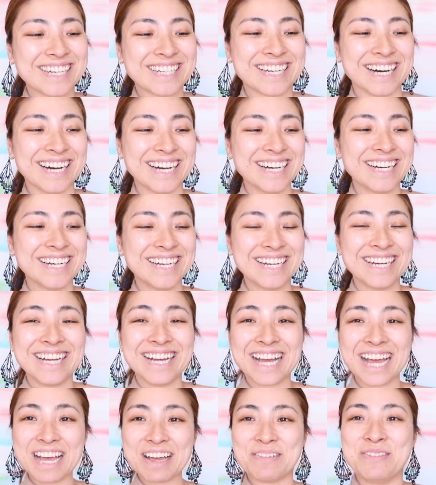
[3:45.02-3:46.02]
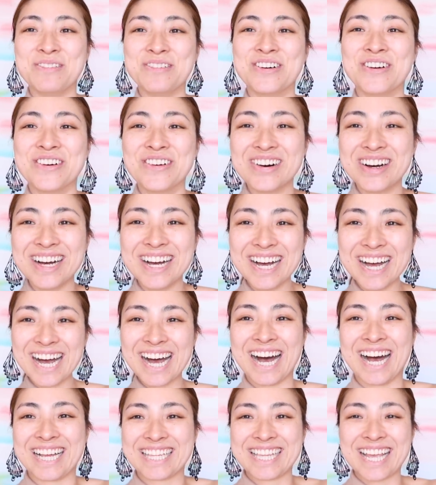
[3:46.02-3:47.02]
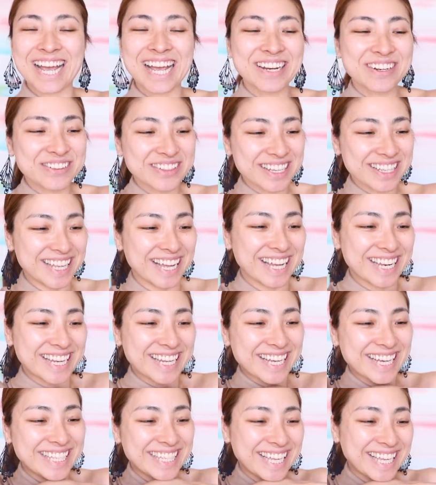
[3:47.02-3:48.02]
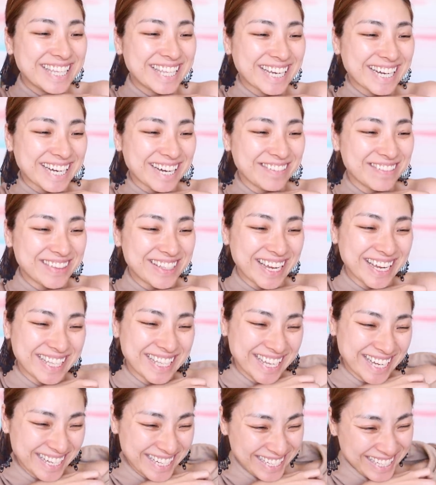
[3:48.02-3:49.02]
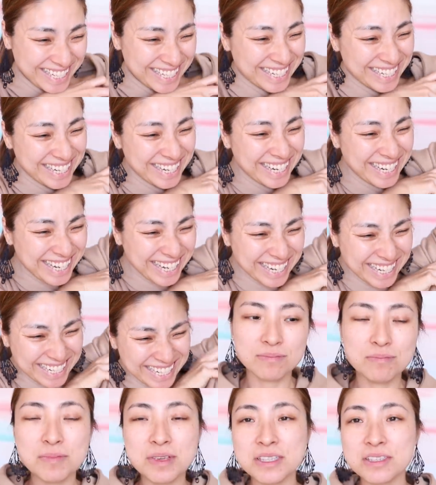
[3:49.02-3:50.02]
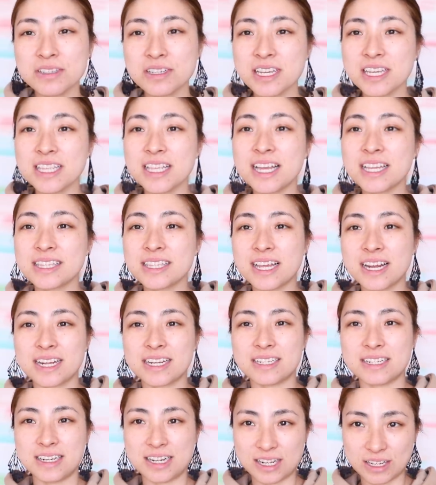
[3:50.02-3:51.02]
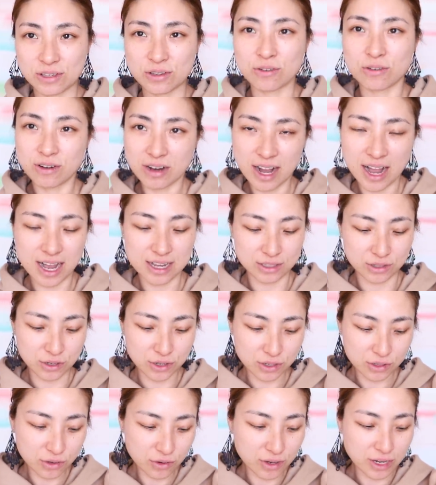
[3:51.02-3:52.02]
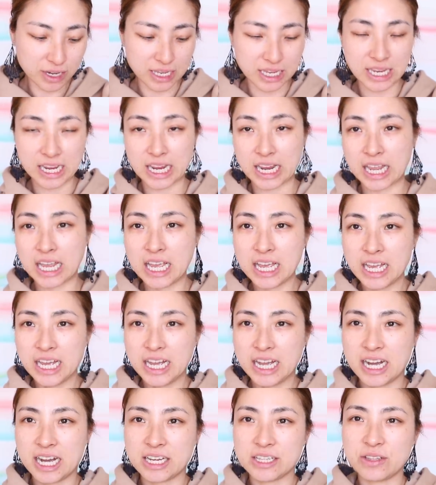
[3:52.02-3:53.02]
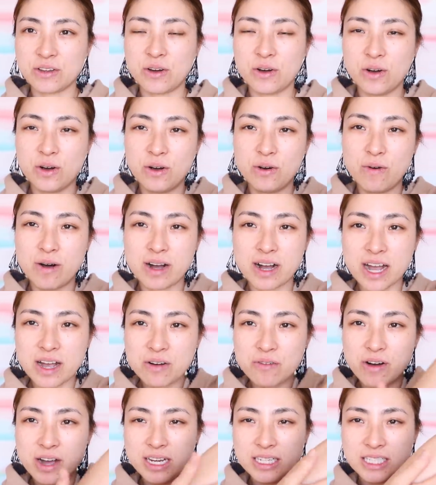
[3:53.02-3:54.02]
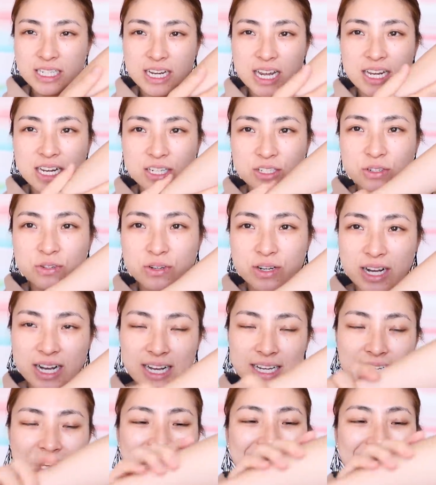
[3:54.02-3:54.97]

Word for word: なんかもう肌色で何がなんだかみたいな水着になったりとかそういう時にあの若い子はいいんじゃないでしょうか